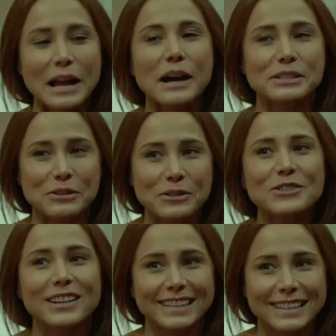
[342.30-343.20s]
Az
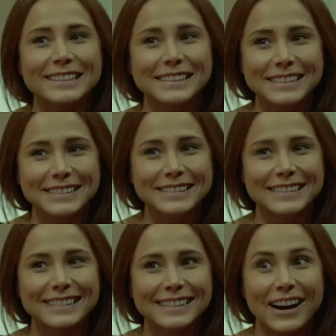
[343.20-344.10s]
önce aradı.
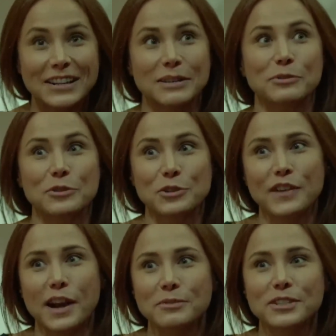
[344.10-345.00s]
Akşam uçuşu
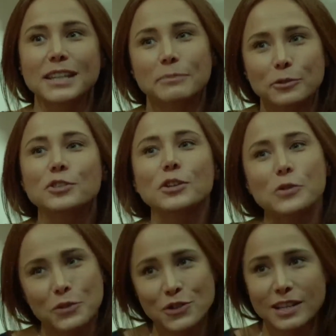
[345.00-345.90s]
varmış gitmeden önce
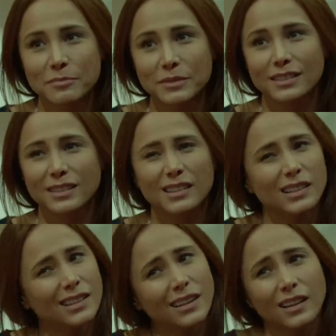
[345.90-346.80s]
görüşelim dedi.
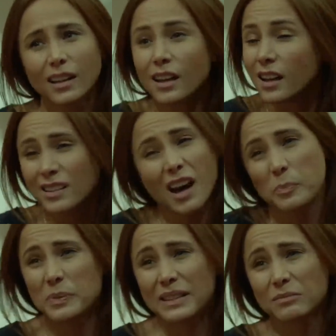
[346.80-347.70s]
Ne
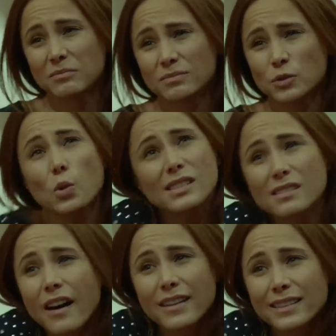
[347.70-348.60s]
yapayım? Çok
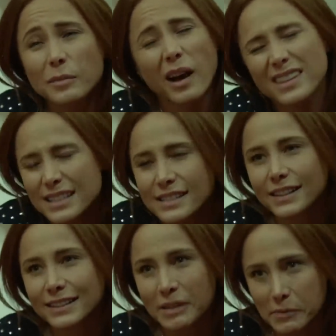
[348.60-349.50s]
ısrar etti ben
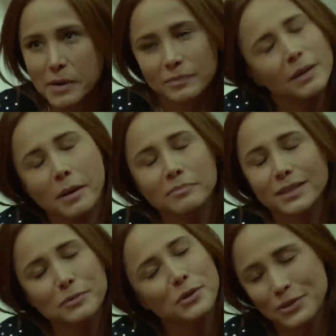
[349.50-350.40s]
yazık. Tamam tamam
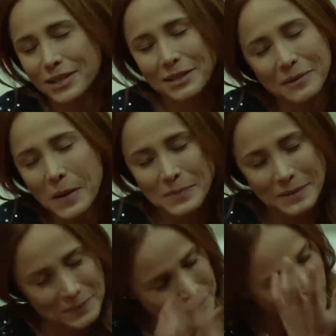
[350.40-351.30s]
dedim görüşelim ne yapayım?